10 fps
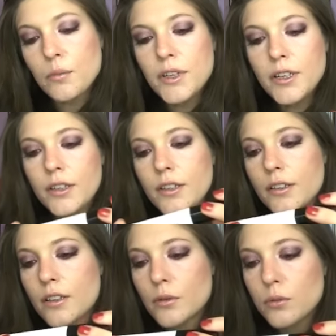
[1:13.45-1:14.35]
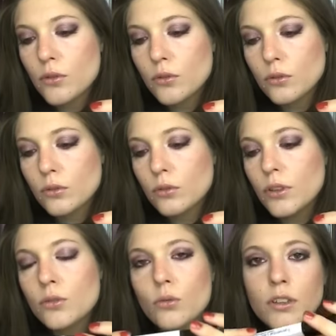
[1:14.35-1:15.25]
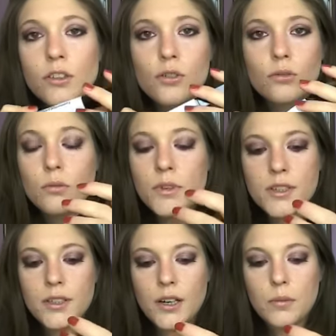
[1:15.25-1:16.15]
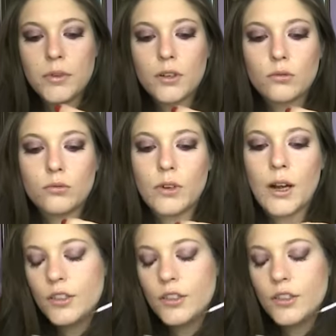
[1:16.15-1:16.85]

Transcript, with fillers: ml di prodotto e dura 18 mesi dall'apertura.